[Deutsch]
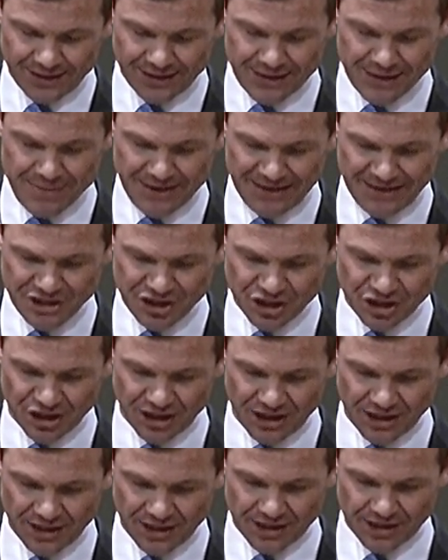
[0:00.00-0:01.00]
Die
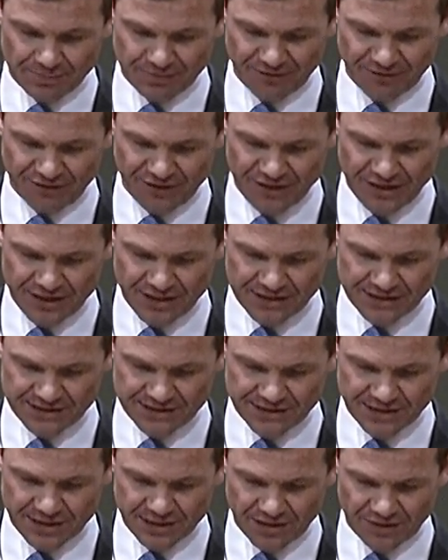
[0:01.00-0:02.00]
Menschheit befindet
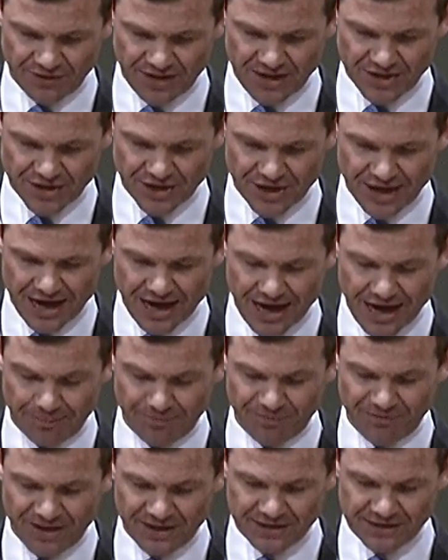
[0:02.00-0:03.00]
sich auf einer
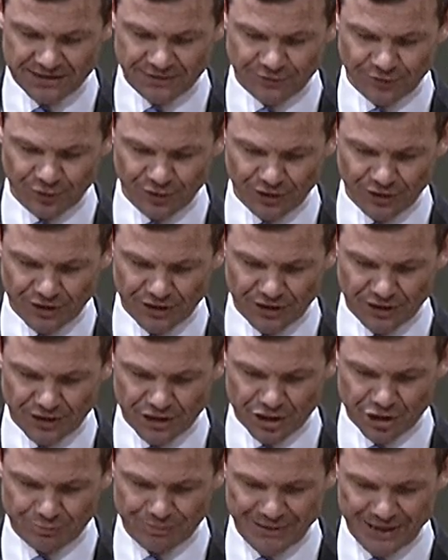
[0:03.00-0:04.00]

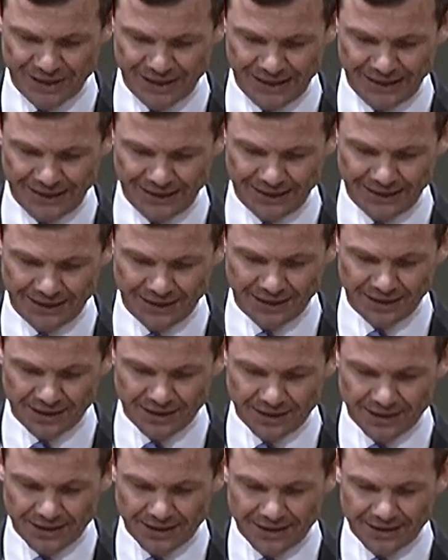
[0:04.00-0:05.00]
abwärtsführenden Spirale
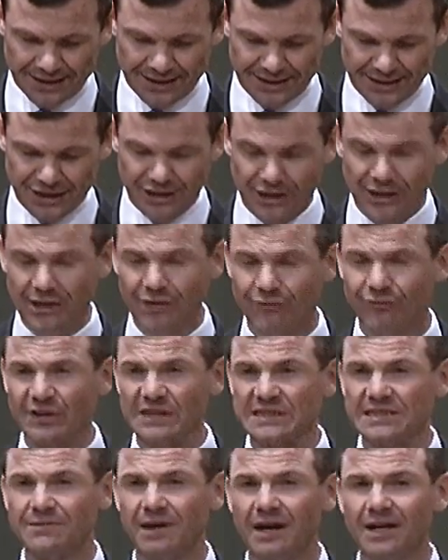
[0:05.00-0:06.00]
in die
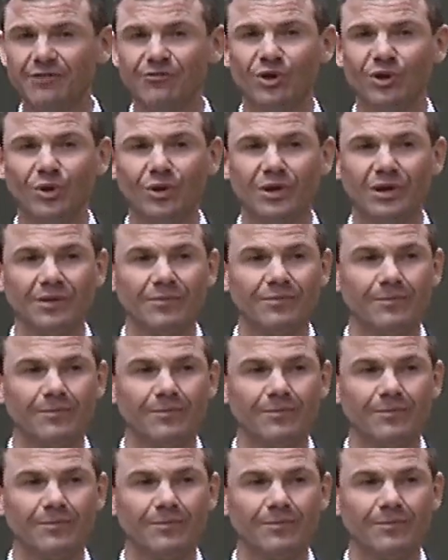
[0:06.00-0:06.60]
Verzweiflung.